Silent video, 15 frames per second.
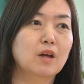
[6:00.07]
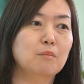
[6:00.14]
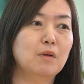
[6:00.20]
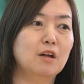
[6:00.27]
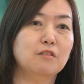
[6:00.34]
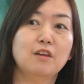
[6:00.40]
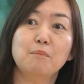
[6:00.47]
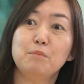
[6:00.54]

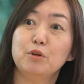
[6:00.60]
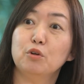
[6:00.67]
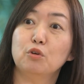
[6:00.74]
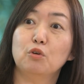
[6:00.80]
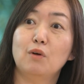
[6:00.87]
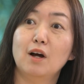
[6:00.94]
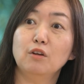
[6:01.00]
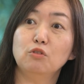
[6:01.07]
まあ、賛否両
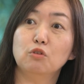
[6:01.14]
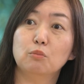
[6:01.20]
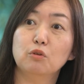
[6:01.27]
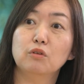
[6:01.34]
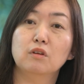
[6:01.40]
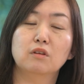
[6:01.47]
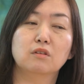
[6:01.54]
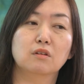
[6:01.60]
論はあると思
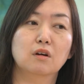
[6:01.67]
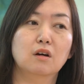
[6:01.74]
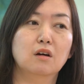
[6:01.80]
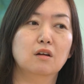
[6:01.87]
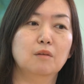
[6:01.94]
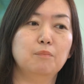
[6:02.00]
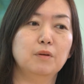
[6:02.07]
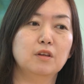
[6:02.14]
うんです
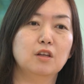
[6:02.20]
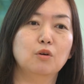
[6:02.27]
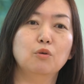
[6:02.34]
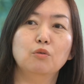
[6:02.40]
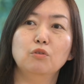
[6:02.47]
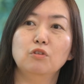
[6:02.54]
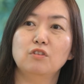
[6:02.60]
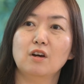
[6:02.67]
がやっぱり日
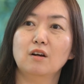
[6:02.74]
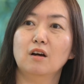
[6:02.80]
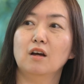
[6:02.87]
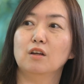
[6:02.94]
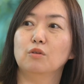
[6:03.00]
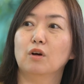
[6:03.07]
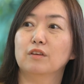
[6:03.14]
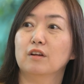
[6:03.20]
本社
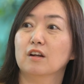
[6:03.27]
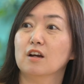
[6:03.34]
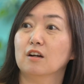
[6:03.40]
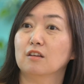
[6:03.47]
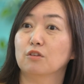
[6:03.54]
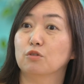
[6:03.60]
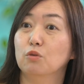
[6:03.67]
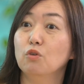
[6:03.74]
会の働き
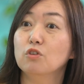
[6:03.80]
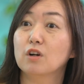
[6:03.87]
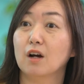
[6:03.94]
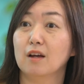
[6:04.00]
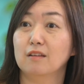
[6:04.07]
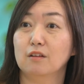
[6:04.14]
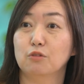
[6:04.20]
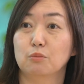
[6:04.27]
方すごく
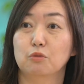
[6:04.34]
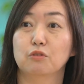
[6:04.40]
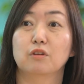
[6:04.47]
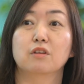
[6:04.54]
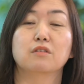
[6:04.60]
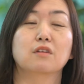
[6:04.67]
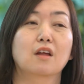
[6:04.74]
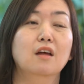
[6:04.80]
変えたと思うん
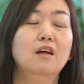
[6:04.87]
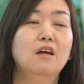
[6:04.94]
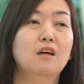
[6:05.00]
ですね。うんうん、